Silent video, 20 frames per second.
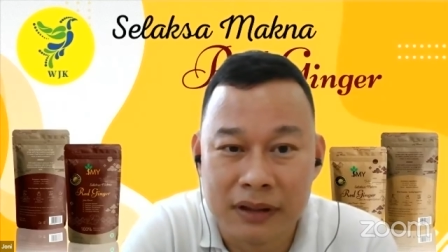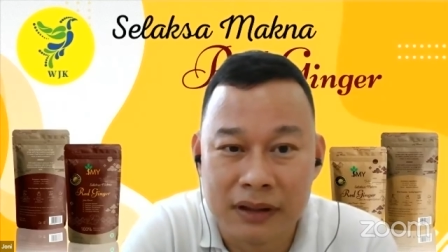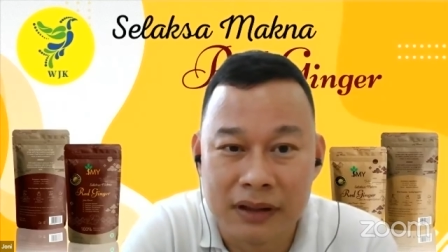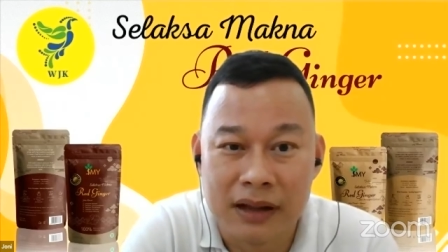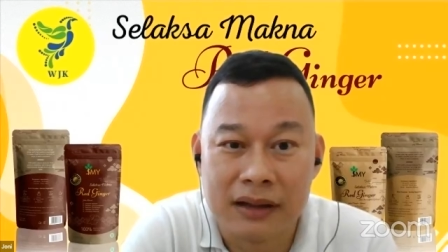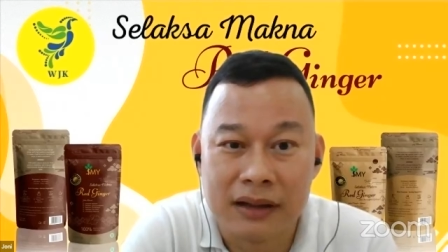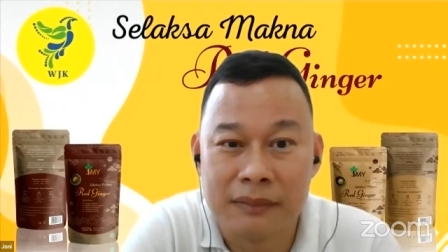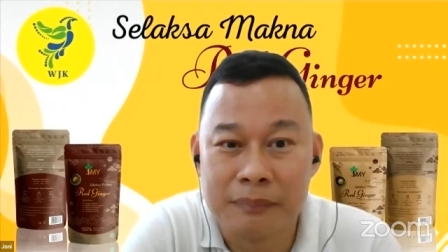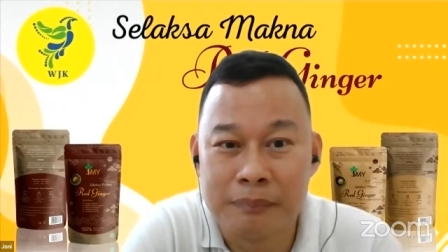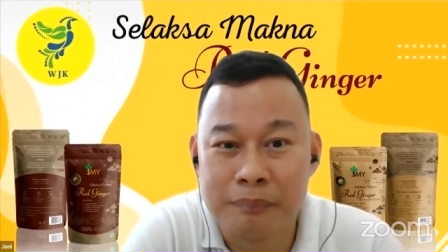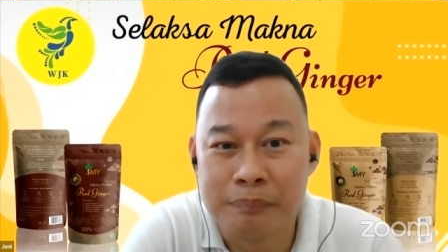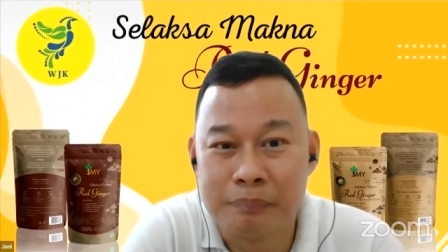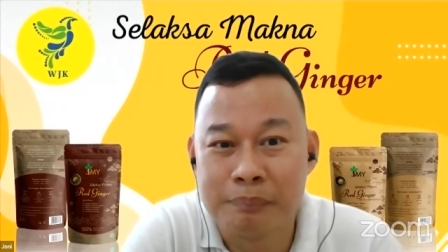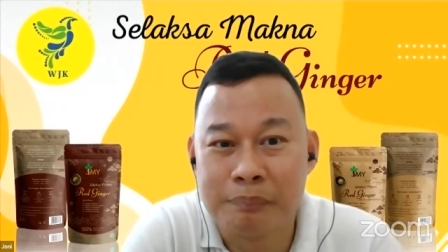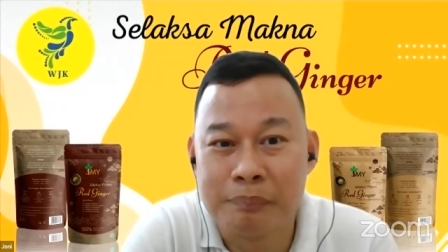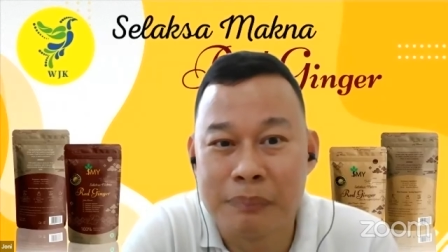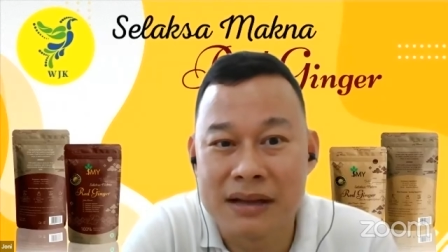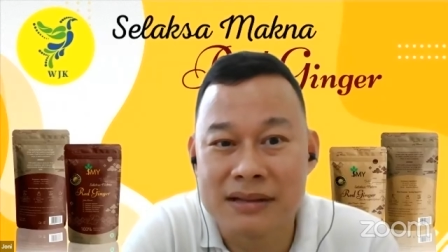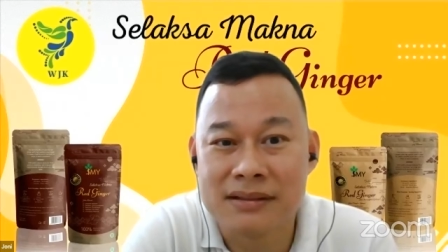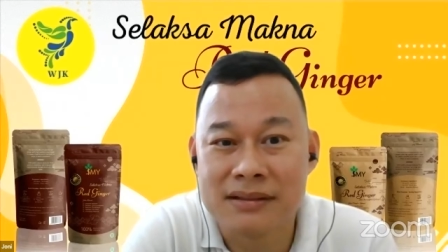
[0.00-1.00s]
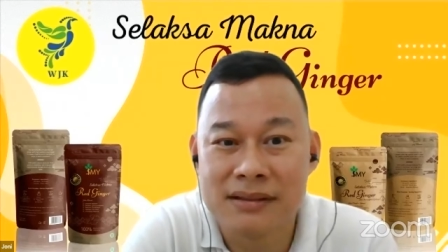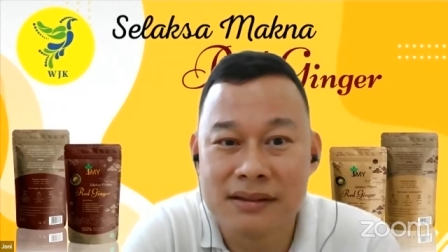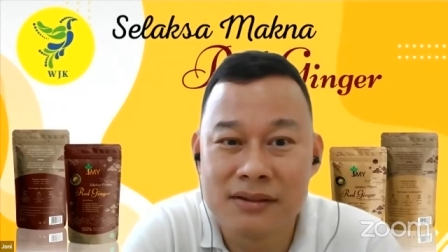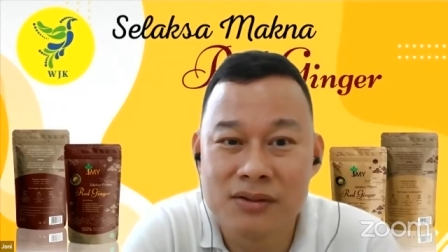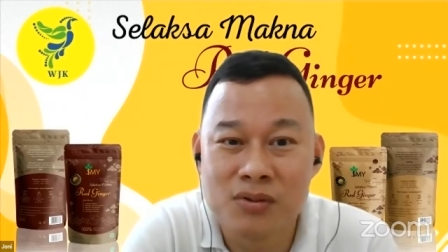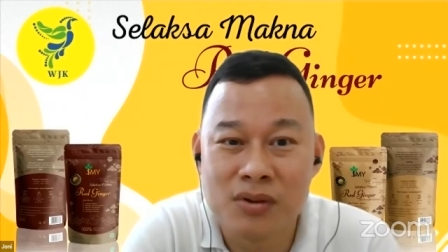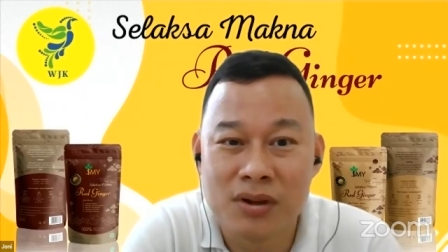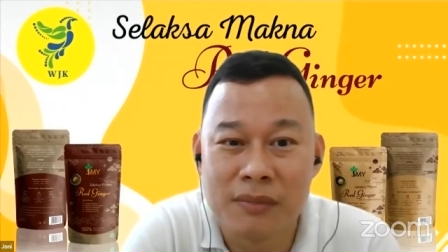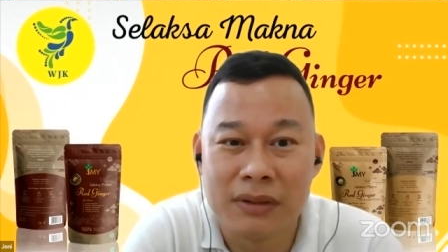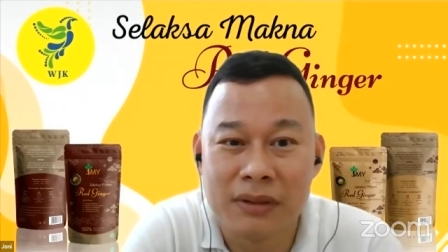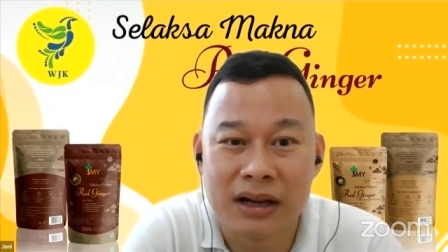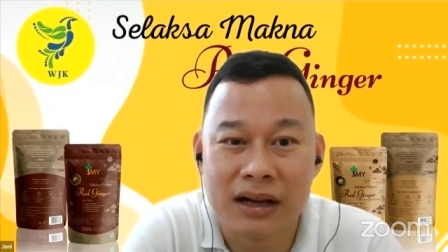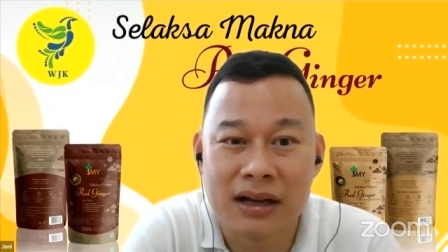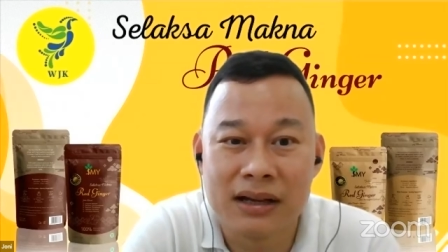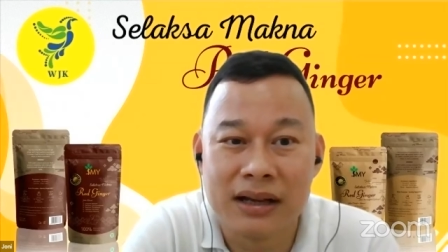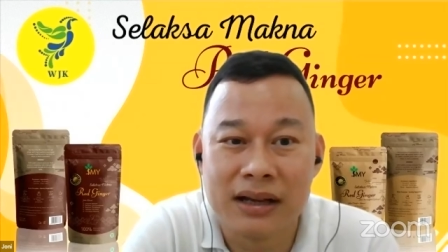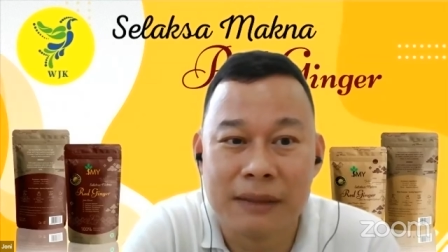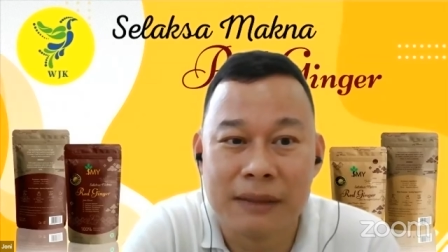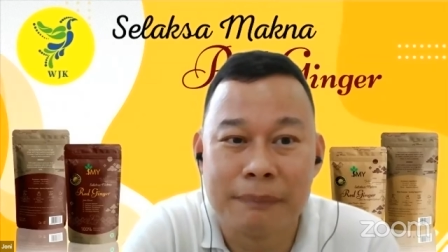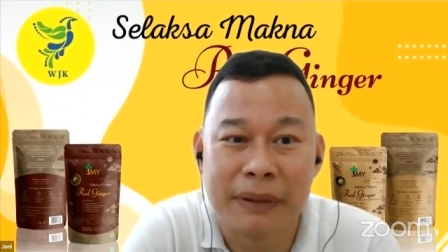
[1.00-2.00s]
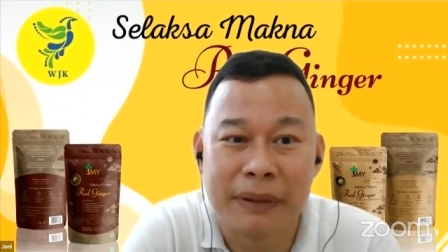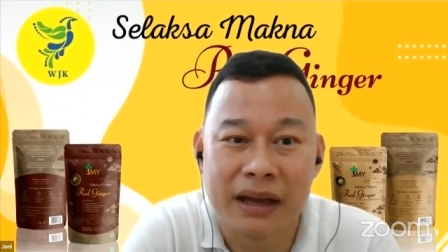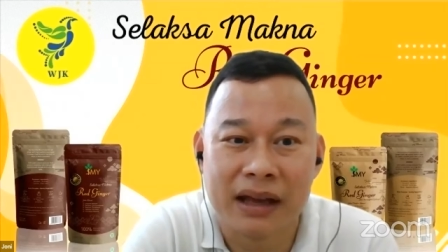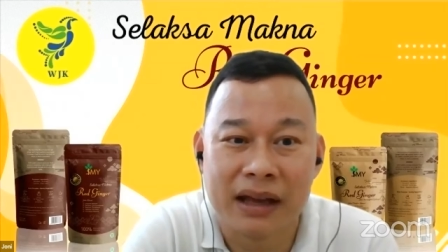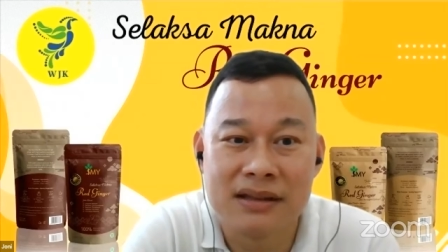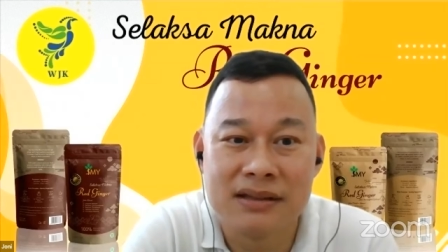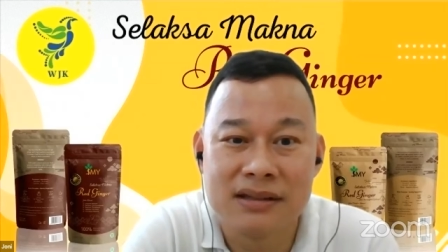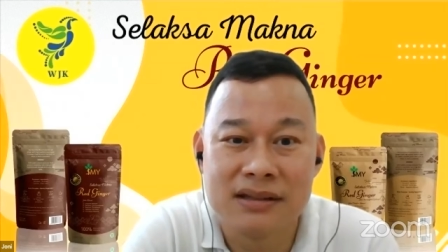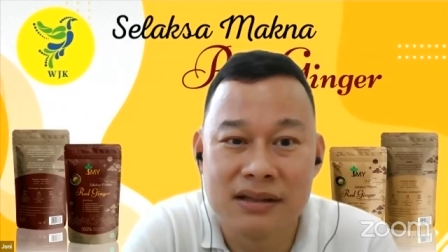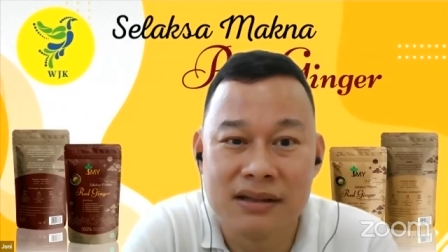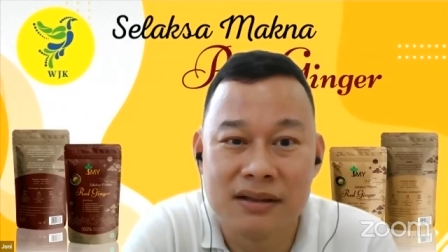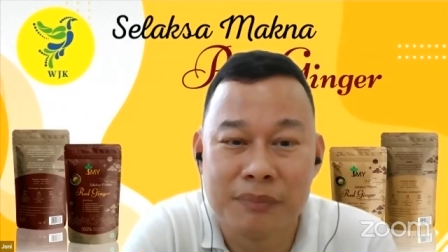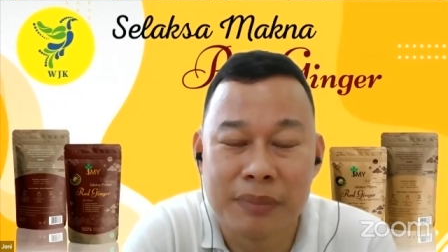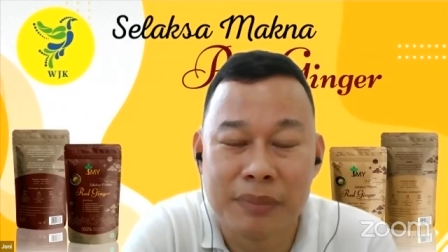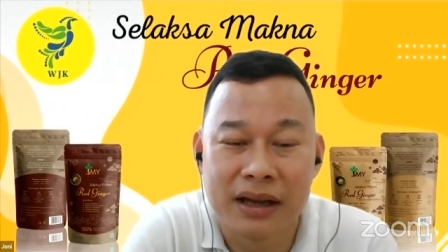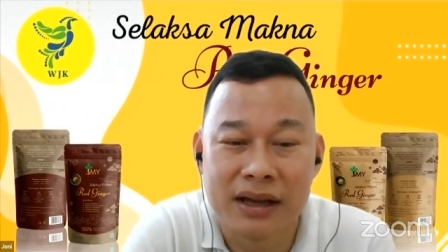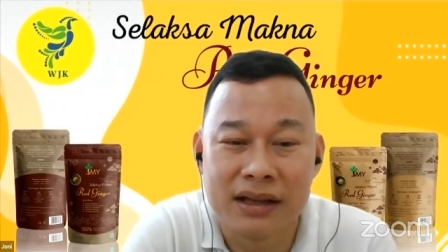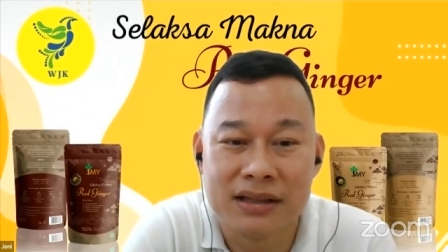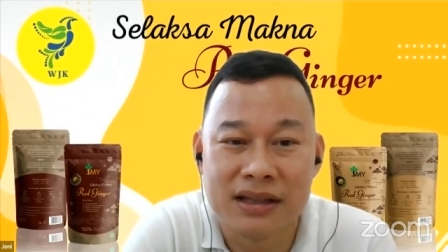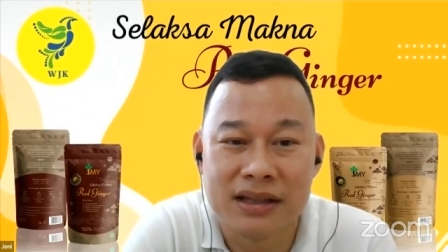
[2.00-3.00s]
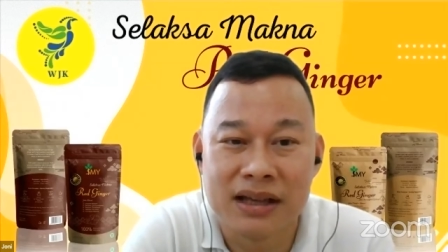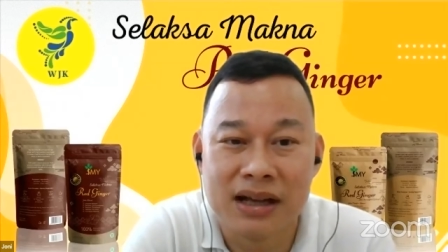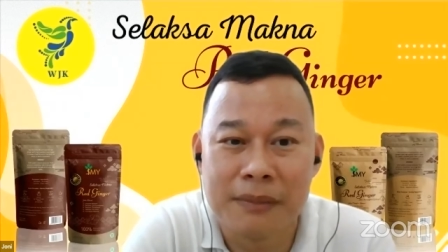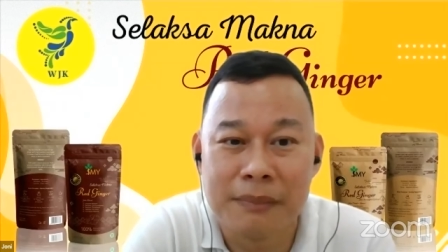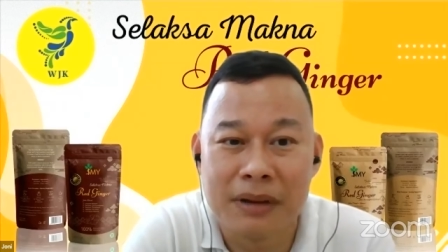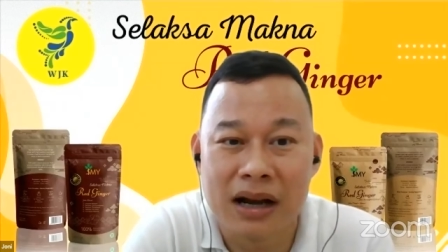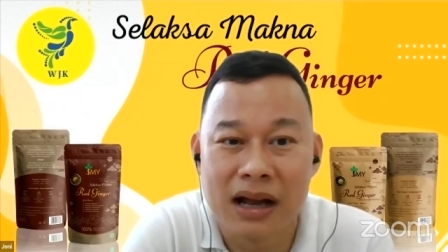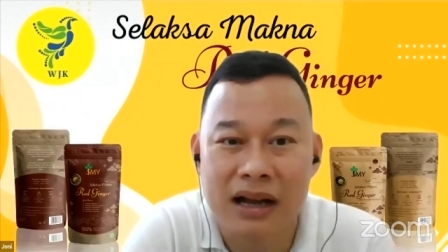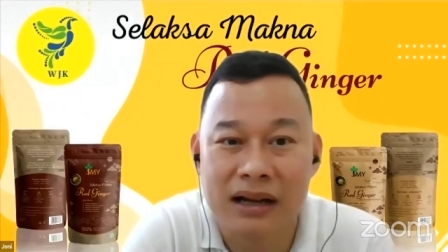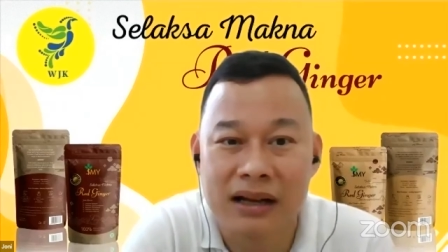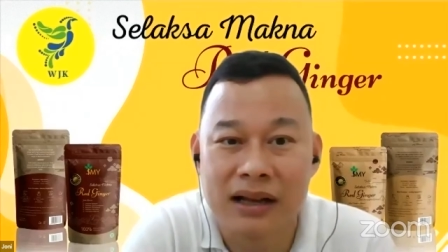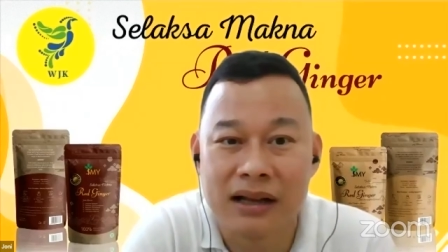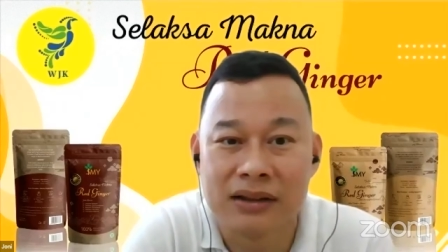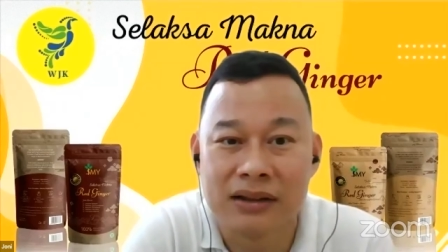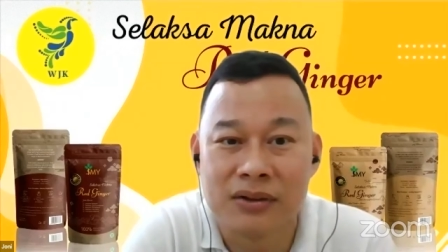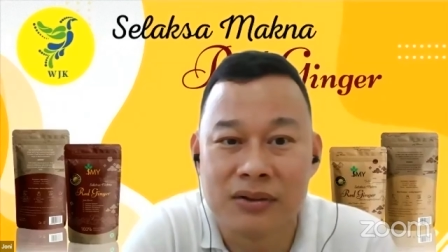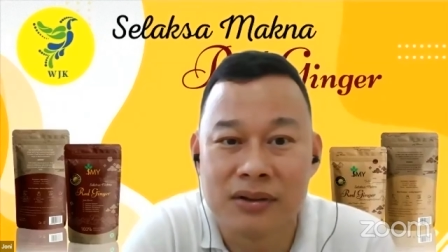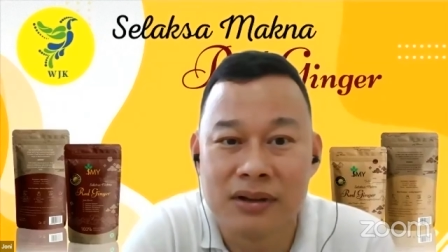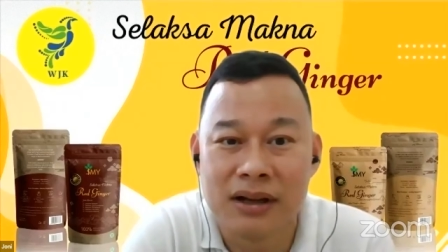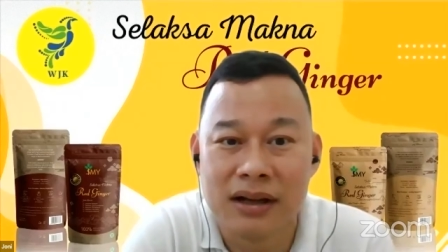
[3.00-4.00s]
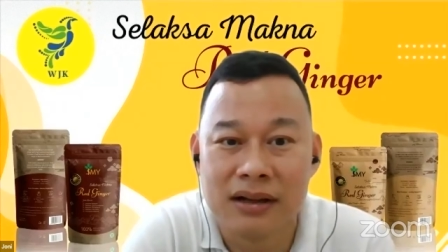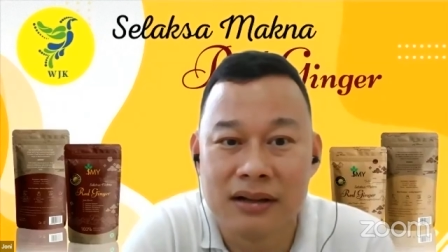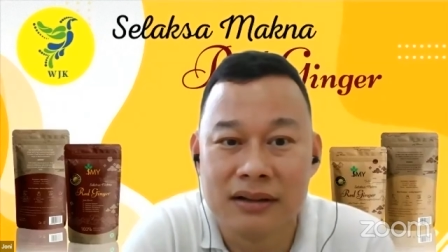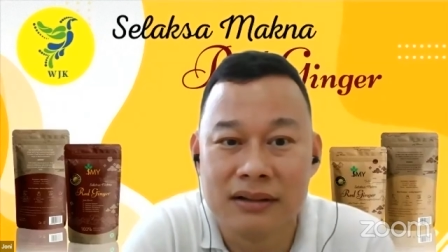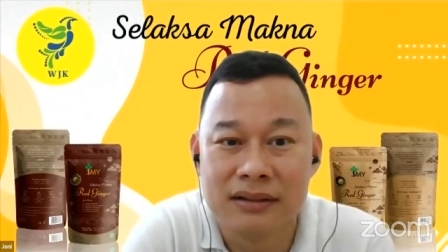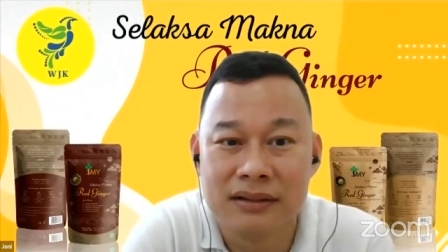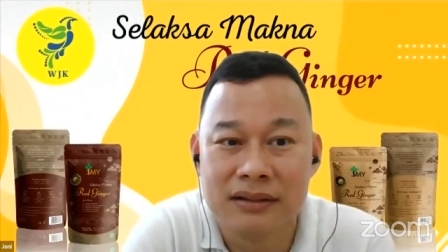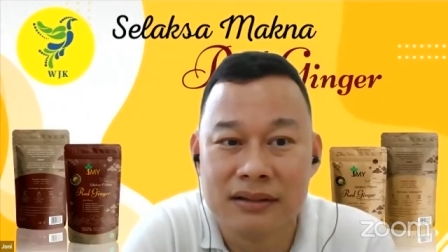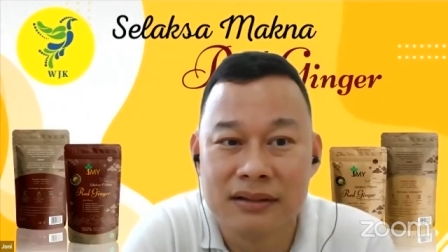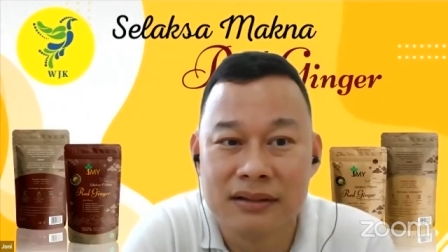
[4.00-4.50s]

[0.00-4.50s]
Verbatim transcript: Dan pasti juga mereka lihat packaging, packagingnya menarik atau enggak.